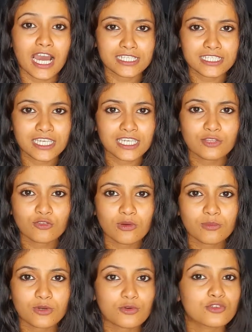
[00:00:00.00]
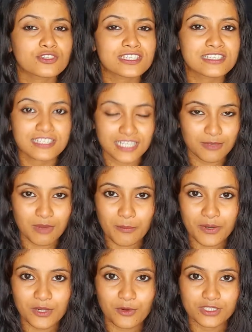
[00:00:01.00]
আজকে কিন্তু আমি কোনো স্কিনের
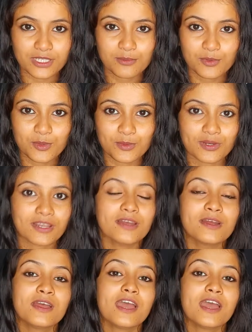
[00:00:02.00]
ব্যাপারে কথা বলবো না